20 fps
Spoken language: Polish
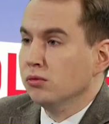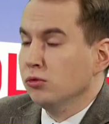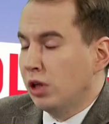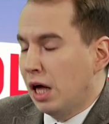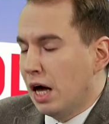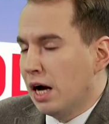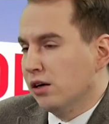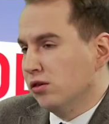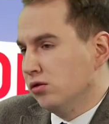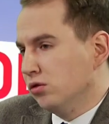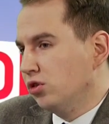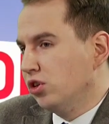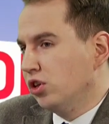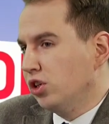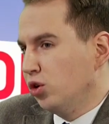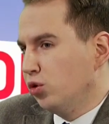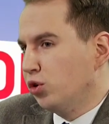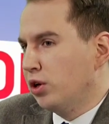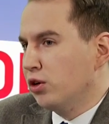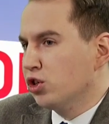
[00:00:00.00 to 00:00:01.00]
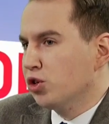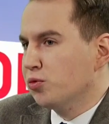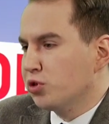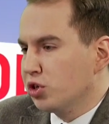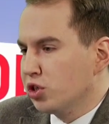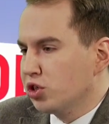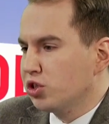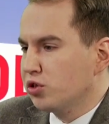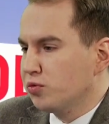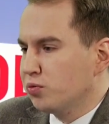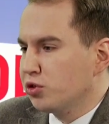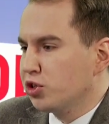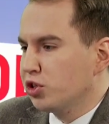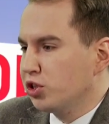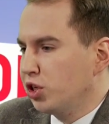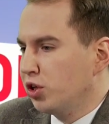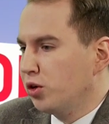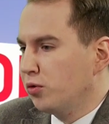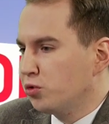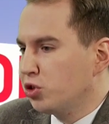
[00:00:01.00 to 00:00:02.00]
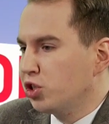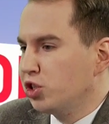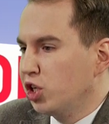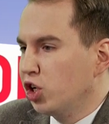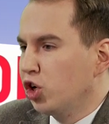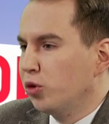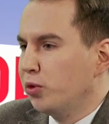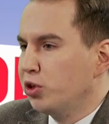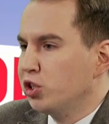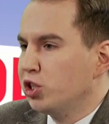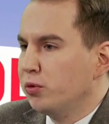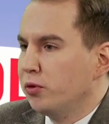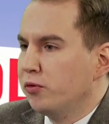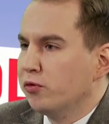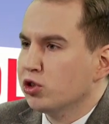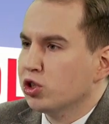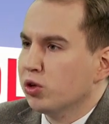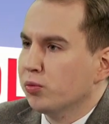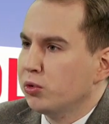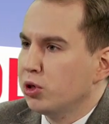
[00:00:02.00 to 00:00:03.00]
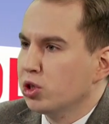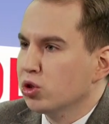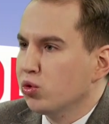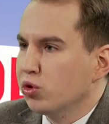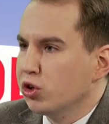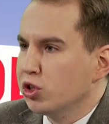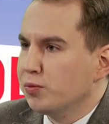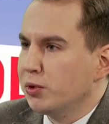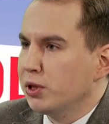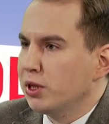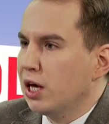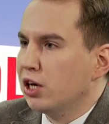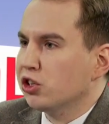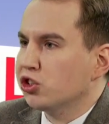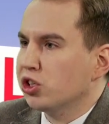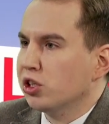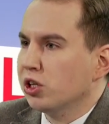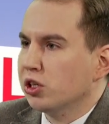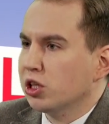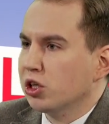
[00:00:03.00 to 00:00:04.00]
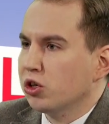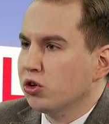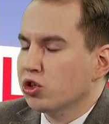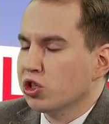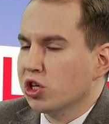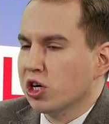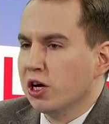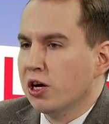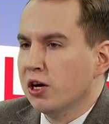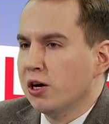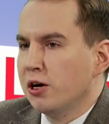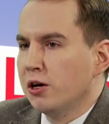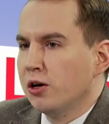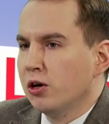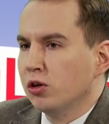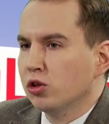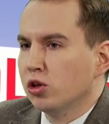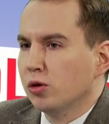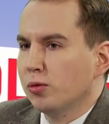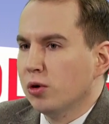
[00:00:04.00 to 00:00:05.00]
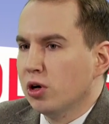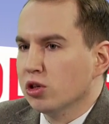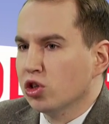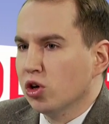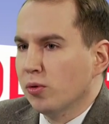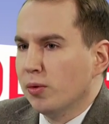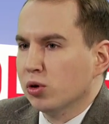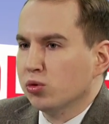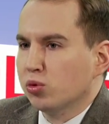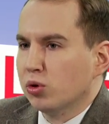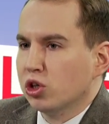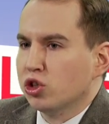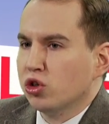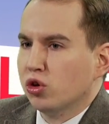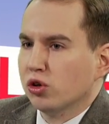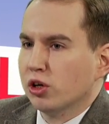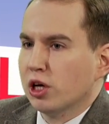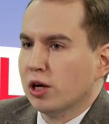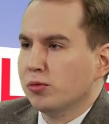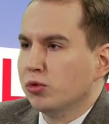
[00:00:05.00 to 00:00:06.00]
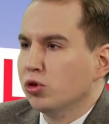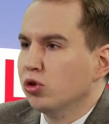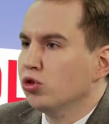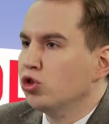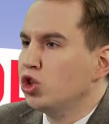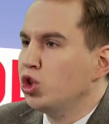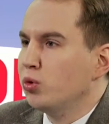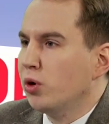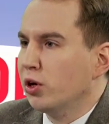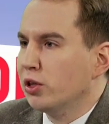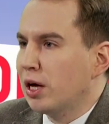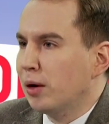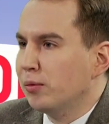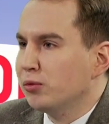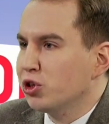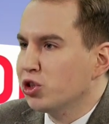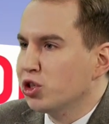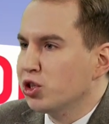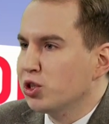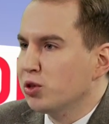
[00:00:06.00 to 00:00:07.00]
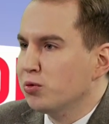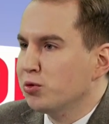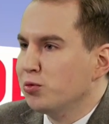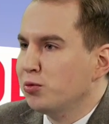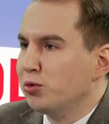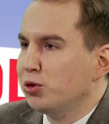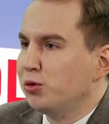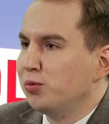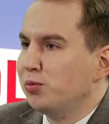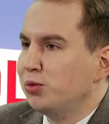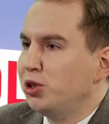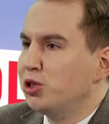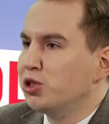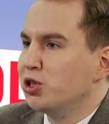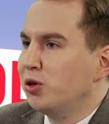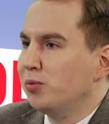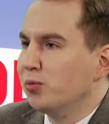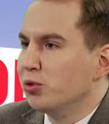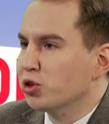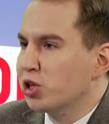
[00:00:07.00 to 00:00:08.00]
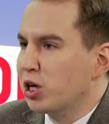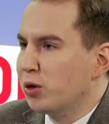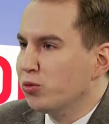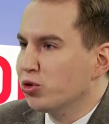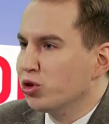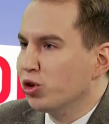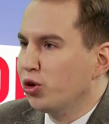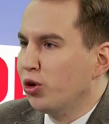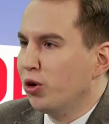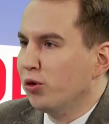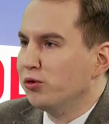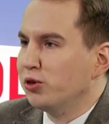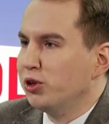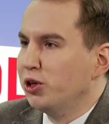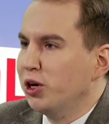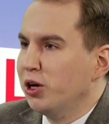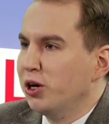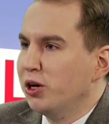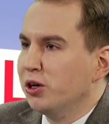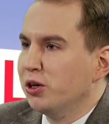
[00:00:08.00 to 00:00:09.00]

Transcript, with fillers: Dlaczego? Tak, no to ja nie ukrywam, że przez, przez, nie, przez niego między innymi wystąpiłem z Kukiz 15, dlatego że to była osoba, która ciągle jakby donosiła na mnie, że jestem zbyt bliski polskiemu rządowi,